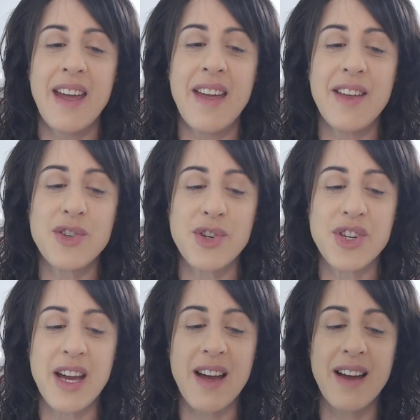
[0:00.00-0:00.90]
Eh, de hecho,
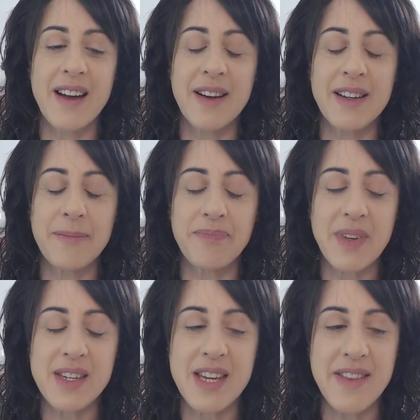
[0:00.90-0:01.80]
ya
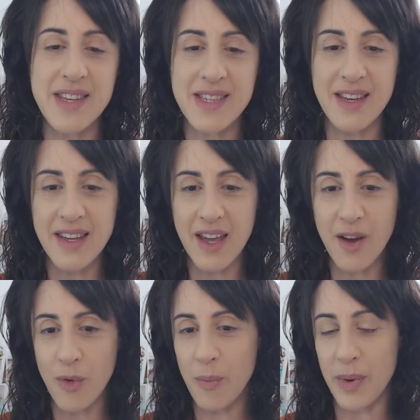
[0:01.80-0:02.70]
ya
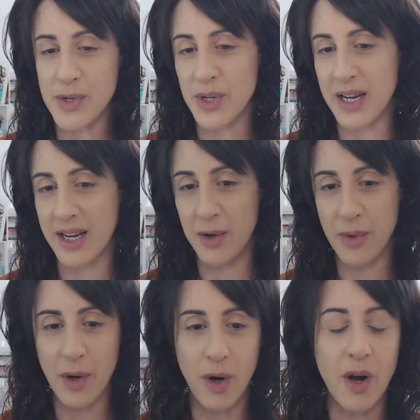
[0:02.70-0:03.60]
diseñé un personaje
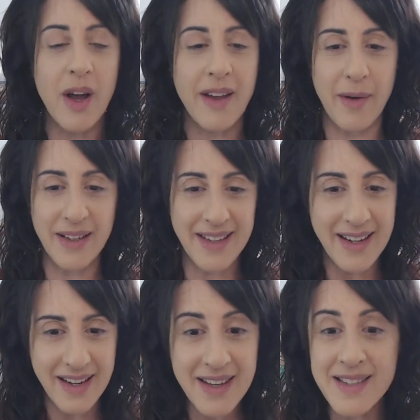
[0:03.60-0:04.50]
nuevo que va a estar
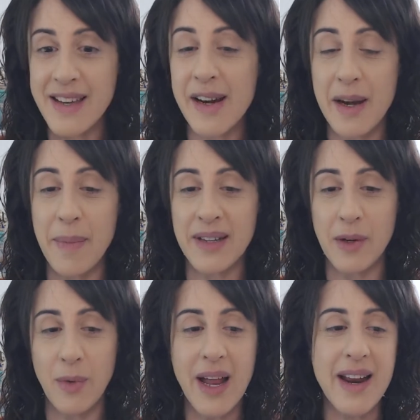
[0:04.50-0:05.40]
en Instagram en
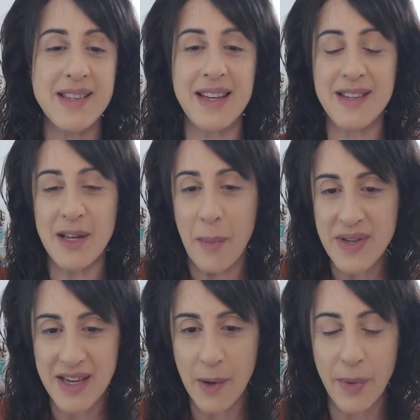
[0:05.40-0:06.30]
particular, así que si no me
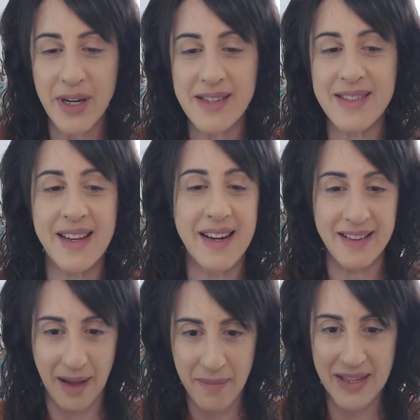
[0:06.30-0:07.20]
seguís por
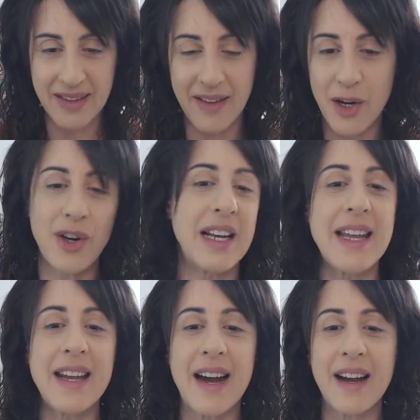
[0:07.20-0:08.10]
Instagram, también te dejo el
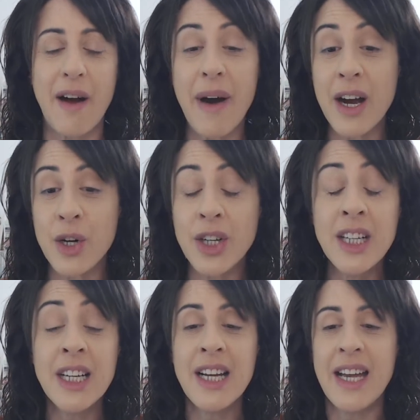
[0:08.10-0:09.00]
link acá abajo,
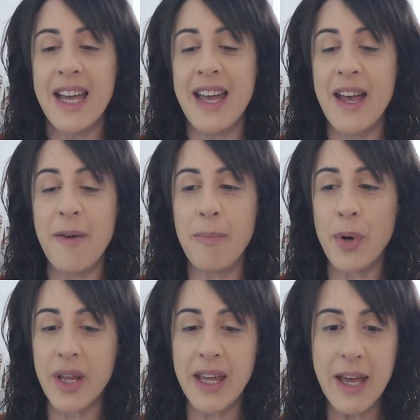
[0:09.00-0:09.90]
eh,
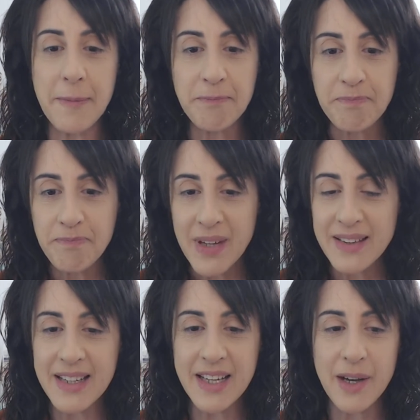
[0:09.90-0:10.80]
porque
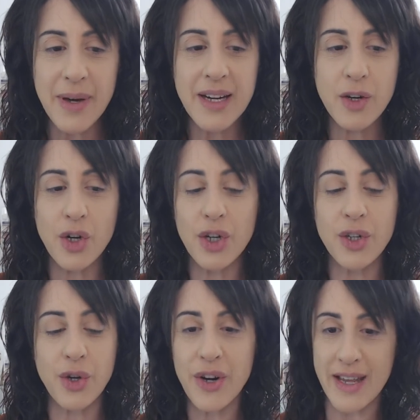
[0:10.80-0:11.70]
tiene que ver
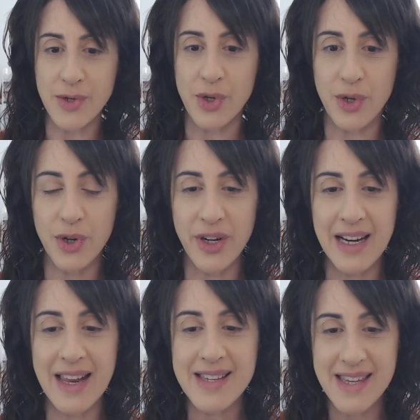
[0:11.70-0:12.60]
con, con eso, ¿no? Con
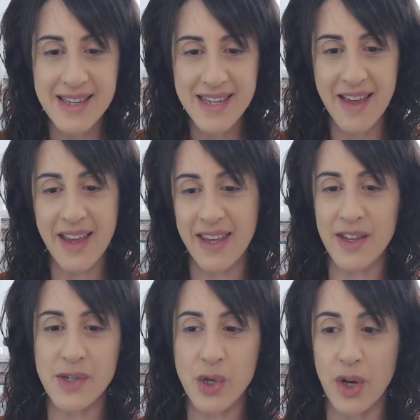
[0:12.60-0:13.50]
la esencia de
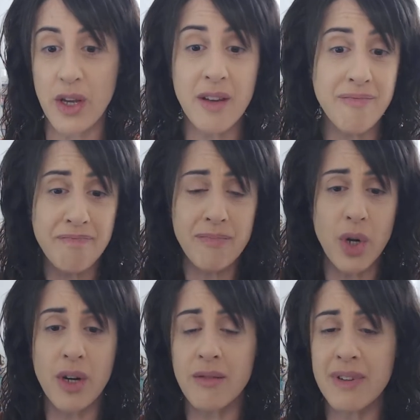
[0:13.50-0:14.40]
quién soy. Que,
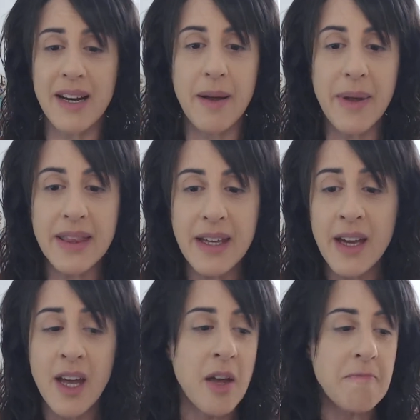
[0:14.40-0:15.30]
bueno,
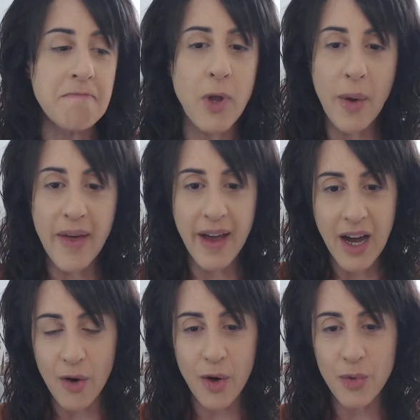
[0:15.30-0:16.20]
claramente lo había
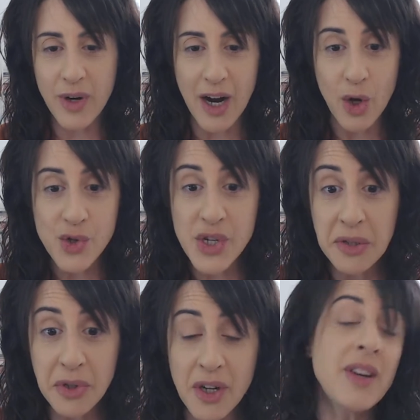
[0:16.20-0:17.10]
dejado en un
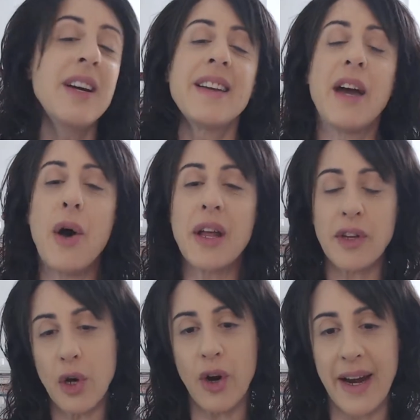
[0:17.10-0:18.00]
cajoncito y ahora
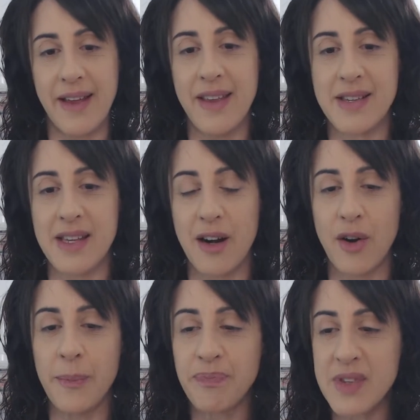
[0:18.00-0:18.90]
tengo ganas de
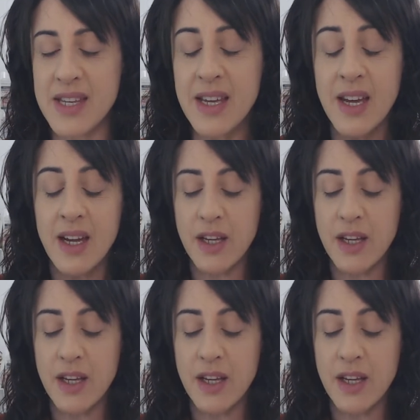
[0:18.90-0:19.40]
hacerlo, ¿sí?